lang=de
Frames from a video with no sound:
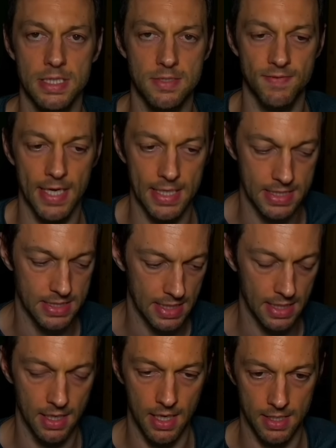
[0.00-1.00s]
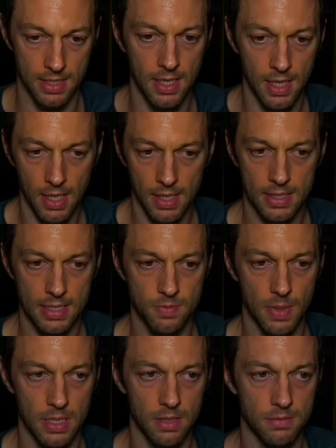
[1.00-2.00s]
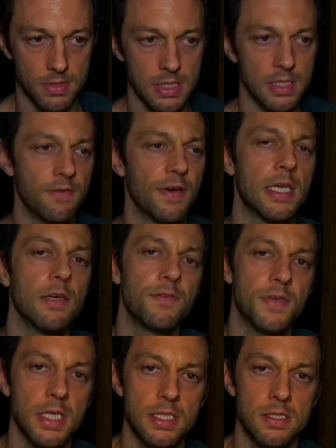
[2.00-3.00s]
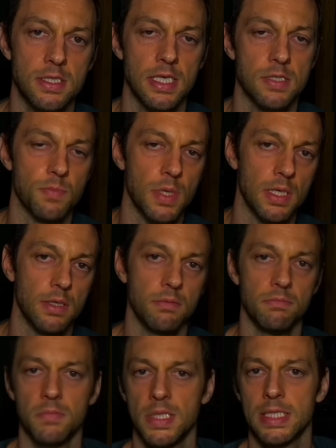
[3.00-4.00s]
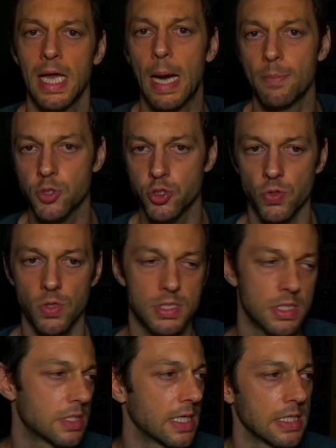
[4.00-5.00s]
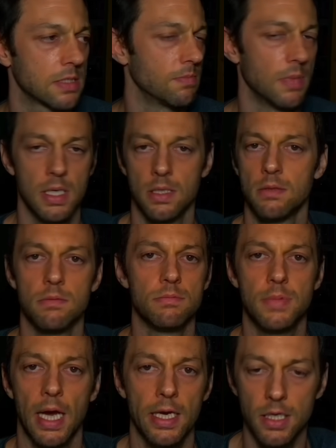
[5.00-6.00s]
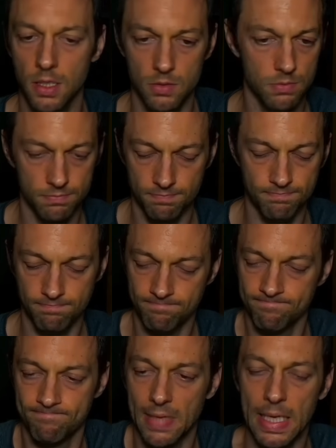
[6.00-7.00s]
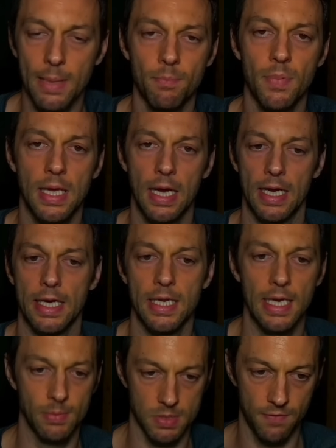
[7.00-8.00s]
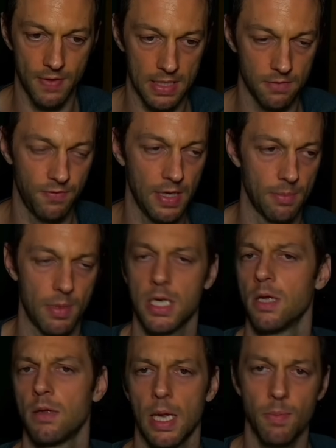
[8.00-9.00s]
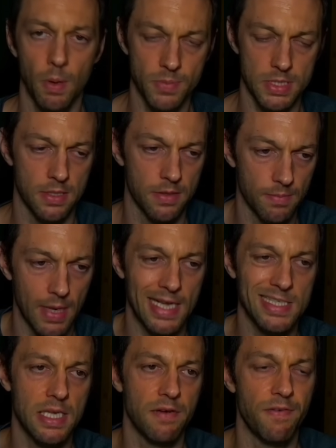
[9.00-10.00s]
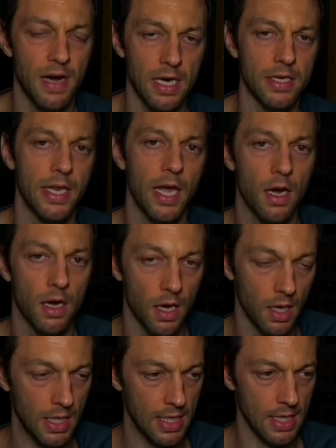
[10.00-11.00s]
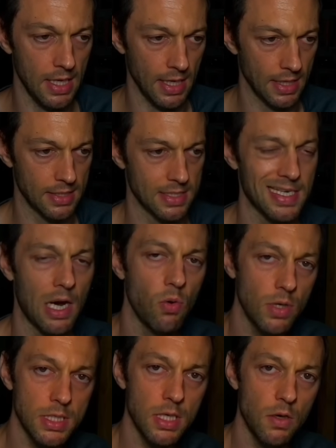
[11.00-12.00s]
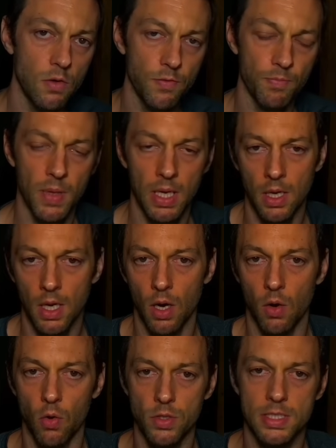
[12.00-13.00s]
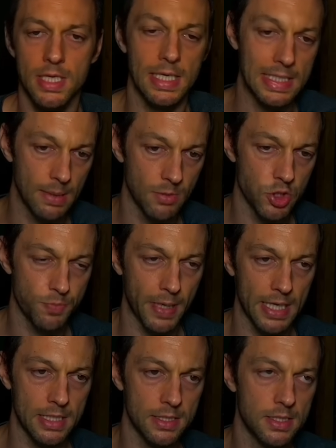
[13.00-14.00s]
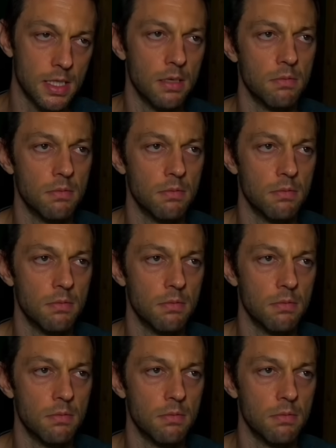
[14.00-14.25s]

2 gesehen hat. Dass man sich nicht vergiftet, dass man nicht abstürzt, dass man, keine Ahnung, eben keine lebensgefährlichen Fehler macht. Hat man ein bisschen als erfahrenerer das Auge drauf und kann dementsprechend